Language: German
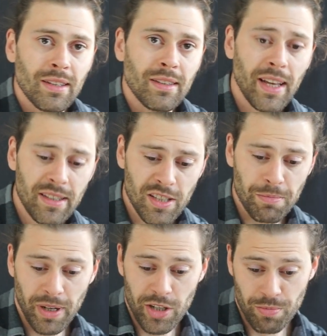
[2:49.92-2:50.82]
Nächstes
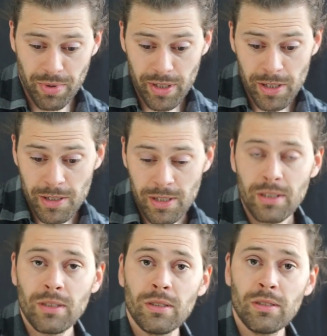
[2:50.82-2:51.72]
Beispiel,
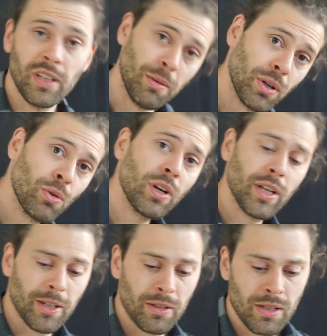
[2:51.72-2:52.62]
die
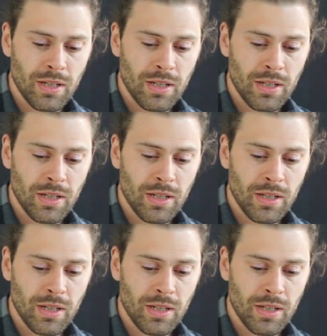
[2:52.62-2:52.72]
Epikureer.